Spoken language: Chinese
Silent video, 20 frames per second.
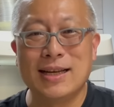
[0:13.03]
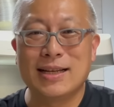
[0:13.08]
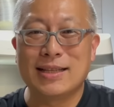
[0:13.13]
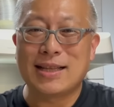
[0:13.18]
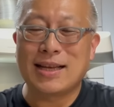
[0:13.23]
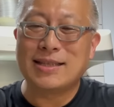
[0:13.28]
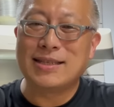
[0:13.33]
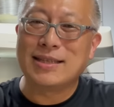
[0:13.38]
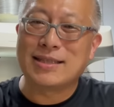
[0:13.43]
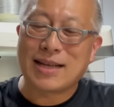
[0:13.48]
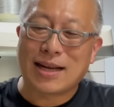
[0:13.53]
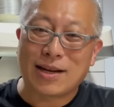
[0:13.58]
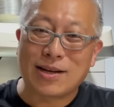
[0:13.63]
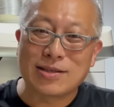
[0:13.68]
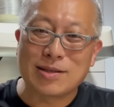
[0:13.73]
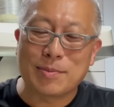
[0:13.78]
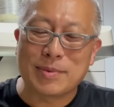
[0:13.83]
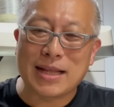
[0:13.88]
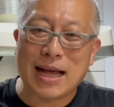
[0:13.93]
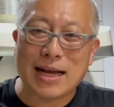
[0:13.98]
但是长到
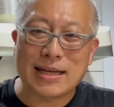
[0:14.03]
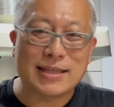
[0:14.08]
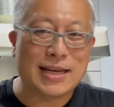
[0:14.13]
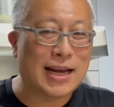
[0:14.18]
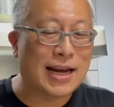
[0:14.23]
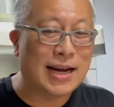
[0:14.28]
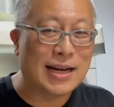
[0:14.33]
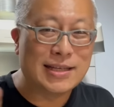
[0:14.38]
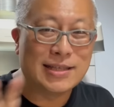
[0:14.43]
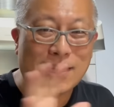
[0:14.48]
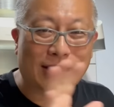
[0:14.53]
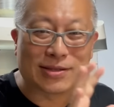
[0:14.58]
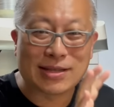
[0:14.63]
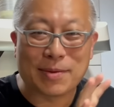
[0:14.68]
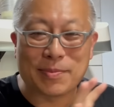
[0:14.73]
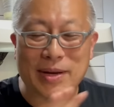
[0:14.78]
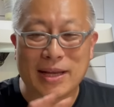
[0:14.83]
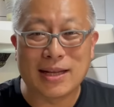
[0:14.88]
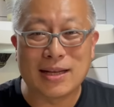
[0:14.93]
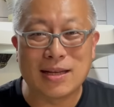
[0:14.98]
这么大，现在很少在
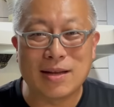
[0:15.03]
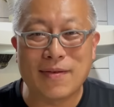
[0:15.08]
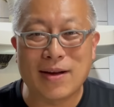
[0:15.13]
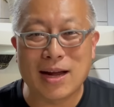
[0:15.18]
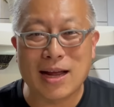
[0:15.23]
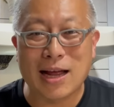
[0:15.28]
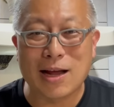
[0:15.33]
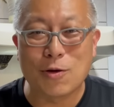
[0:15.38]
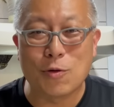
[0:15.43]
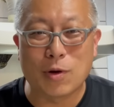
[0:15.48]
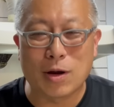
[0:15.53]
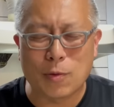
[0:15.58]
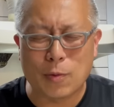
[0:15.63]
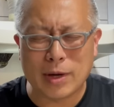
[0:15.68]
别的地方看过了。